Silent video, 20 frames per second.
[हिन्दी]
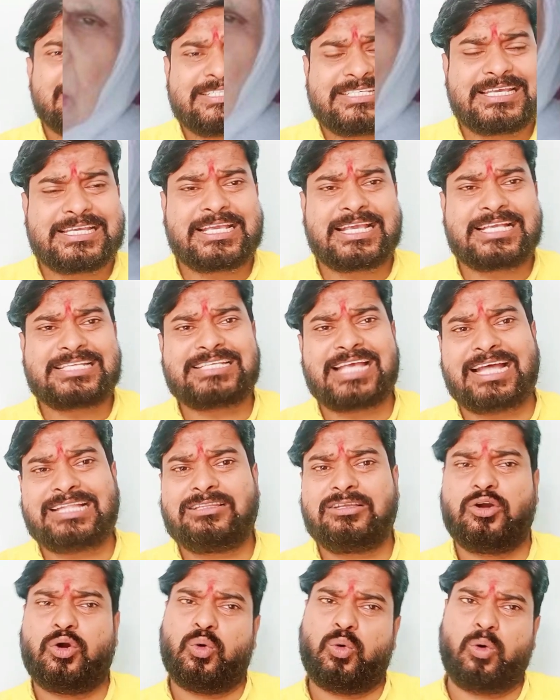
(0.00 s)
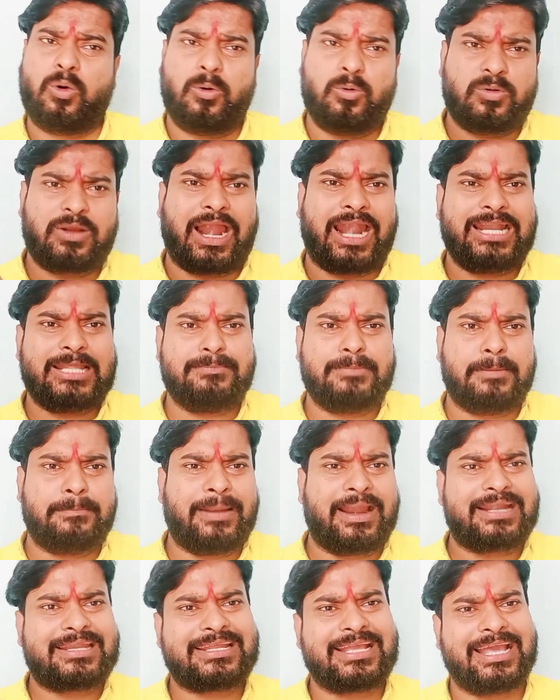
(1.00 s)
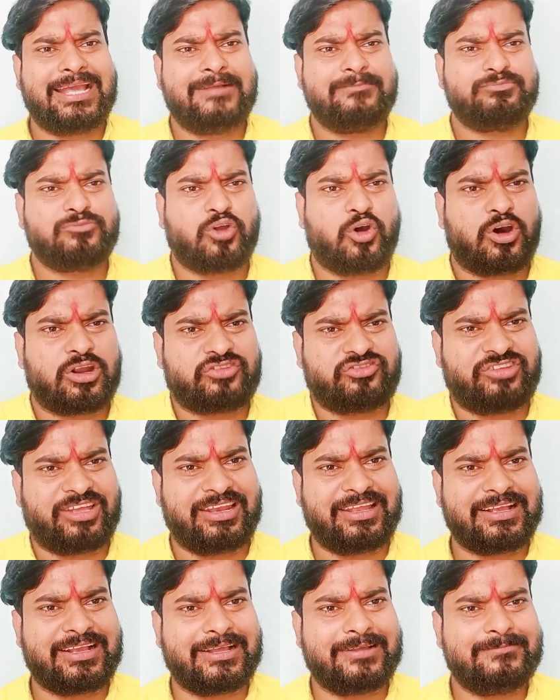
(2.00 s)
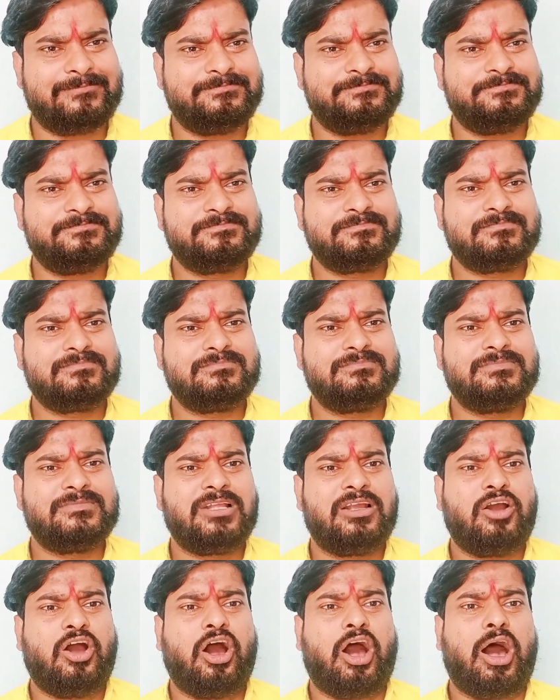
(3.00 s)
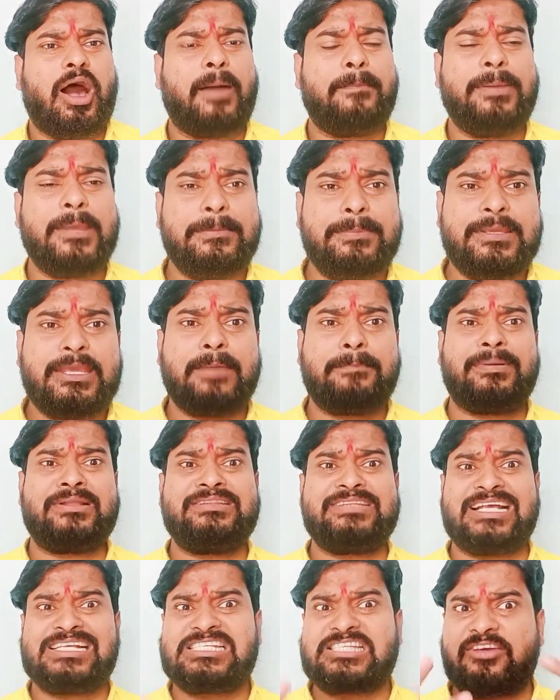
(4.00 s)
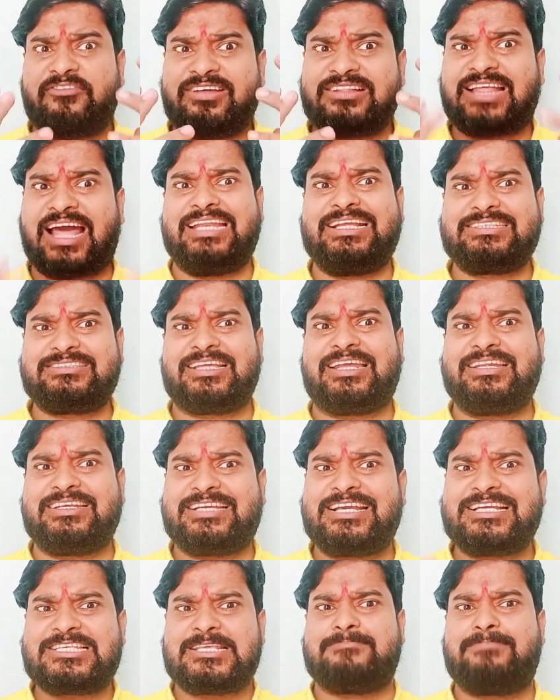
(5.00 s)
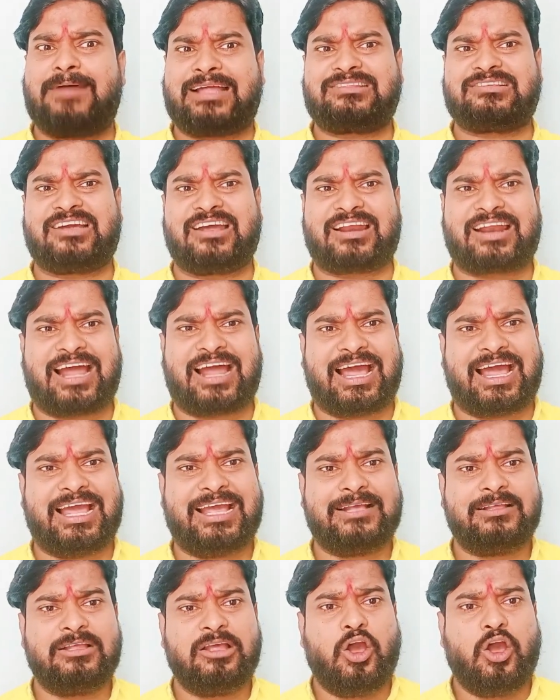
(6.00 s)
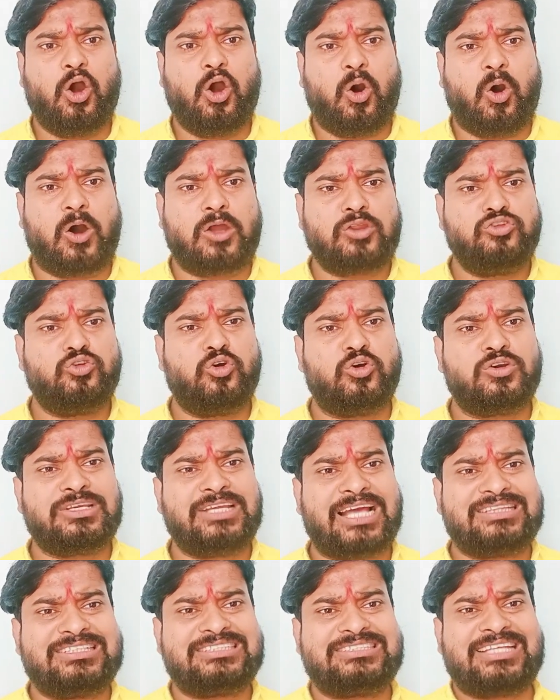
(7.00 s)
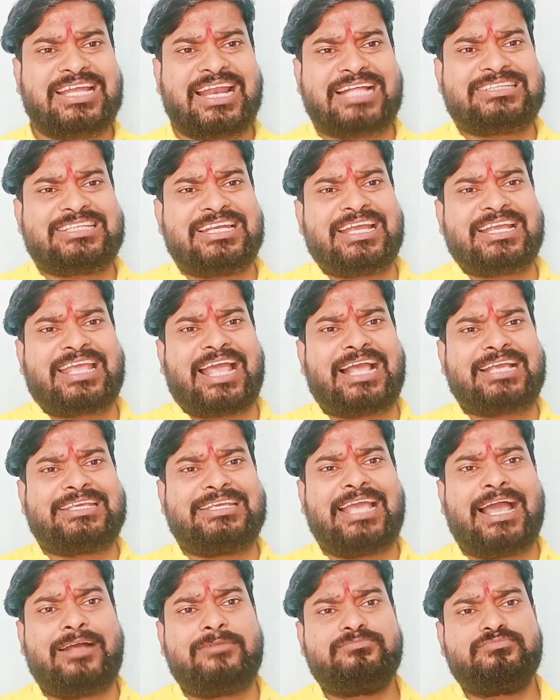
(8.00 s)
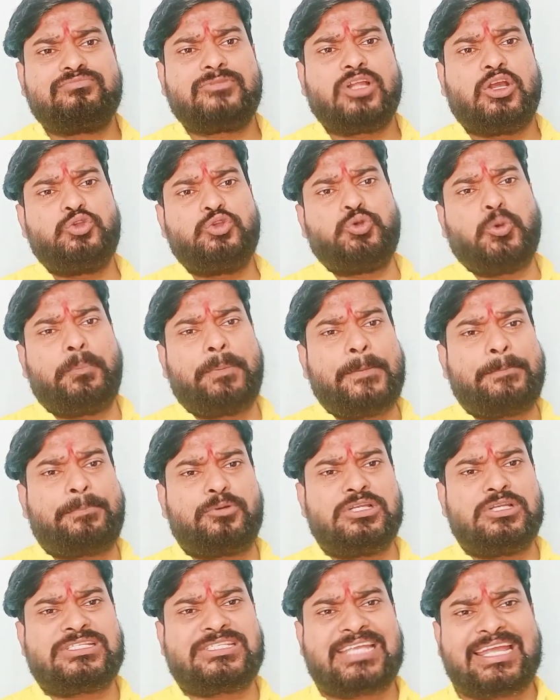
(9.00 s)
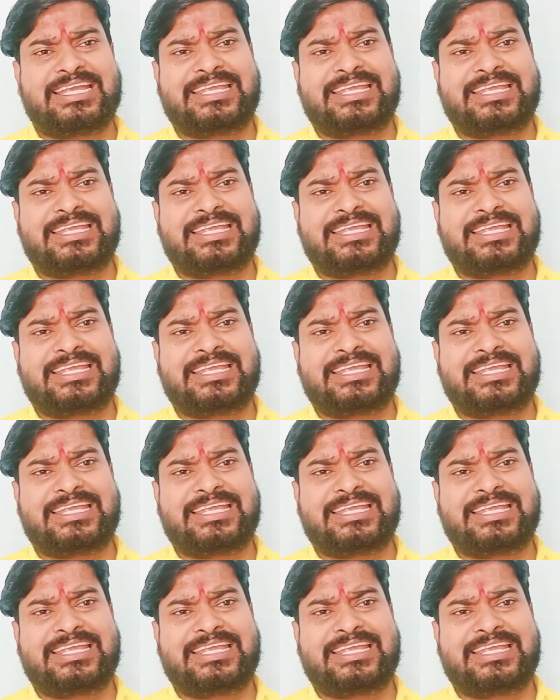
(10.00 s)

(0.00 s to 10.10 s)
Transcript: इसी के साथ वो गाड़ी में बैठ गए और चले गए अभी भी ये बंदा संवैधानिक तरीके से बात कर रहा है और योगी आदित्यनाथ ने क्या किया यूपी पुलिस ने